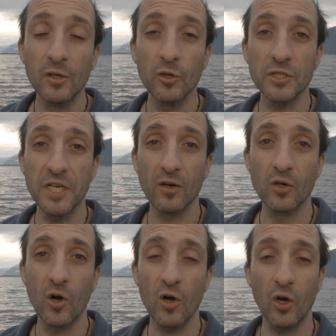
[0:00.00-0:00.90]
que j'ai
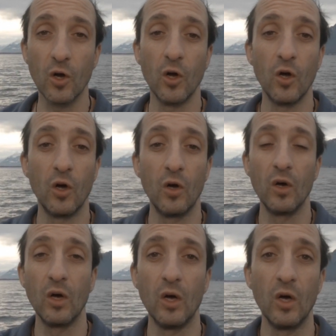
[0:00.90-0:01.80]
encore un,
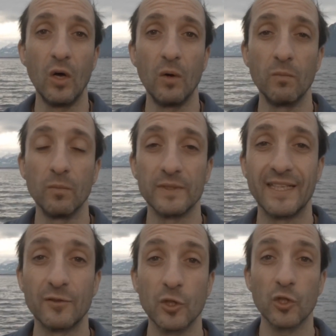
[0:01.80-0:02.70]
euh,
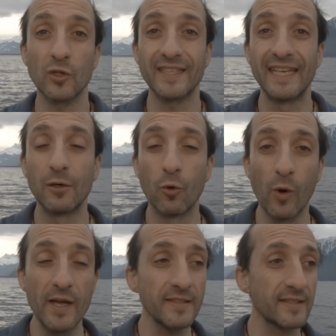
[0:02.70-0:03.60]
quelque chose qui
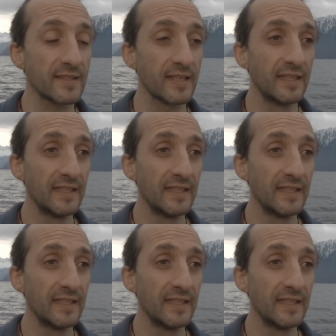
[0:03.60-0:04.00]
coince,